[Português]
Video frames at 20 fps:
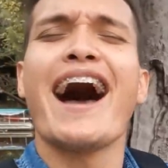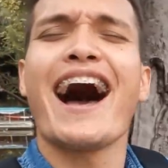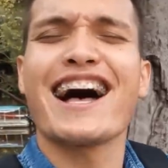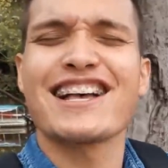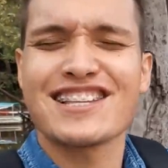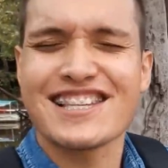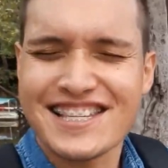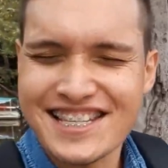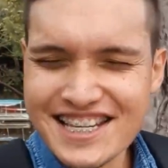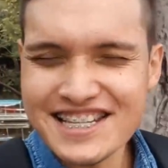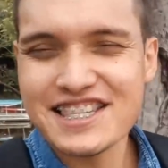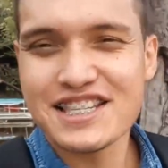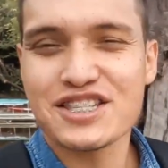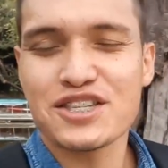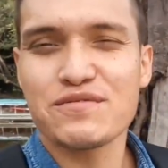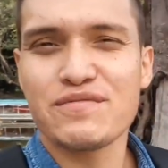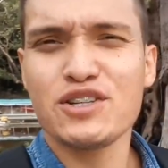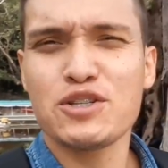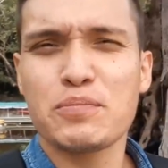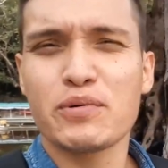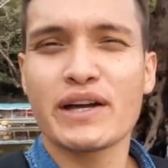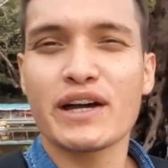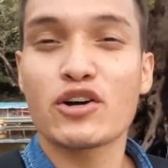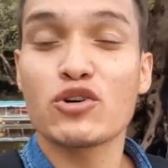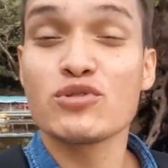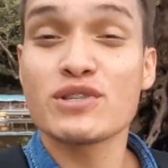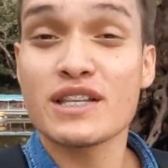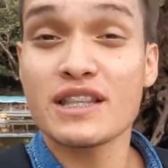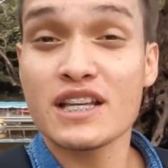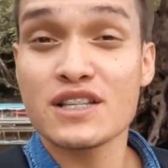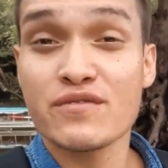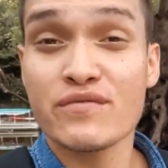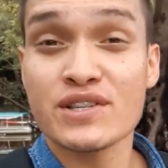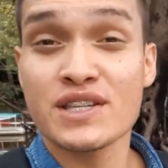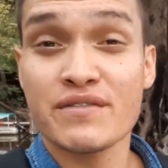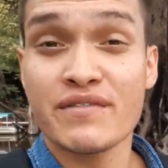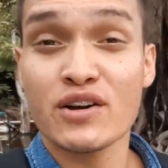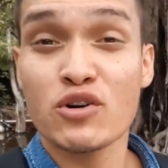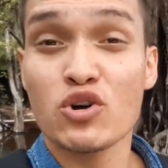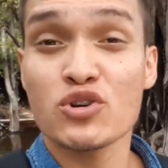Assista esse vídeo porque com certeza
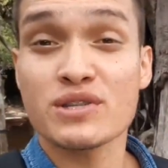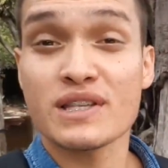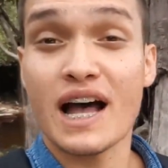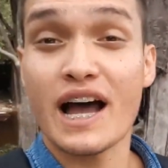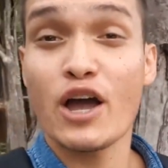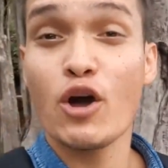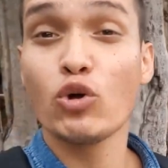você vai gostar.